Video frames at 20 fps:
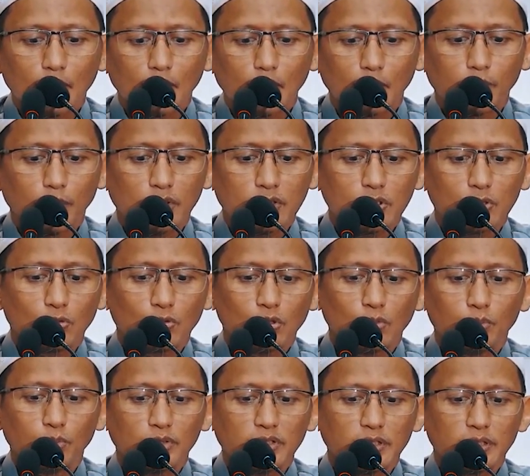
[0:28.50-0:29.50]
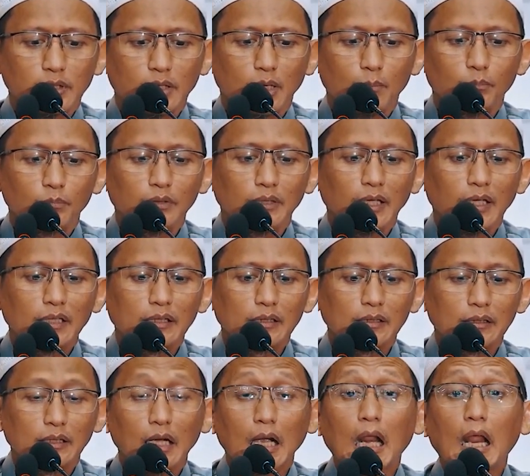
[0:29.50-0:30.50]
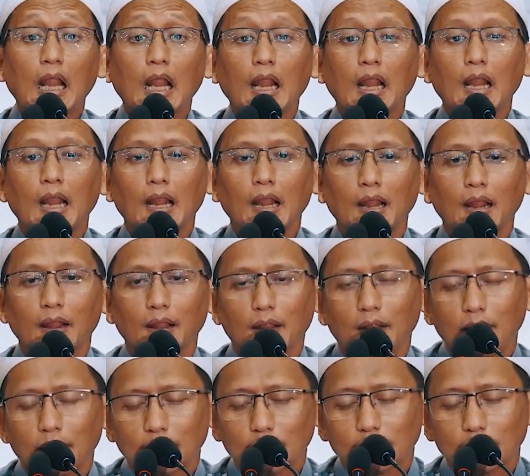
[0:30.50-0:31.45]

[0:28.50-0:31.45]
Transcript: apa cukup bersikap netral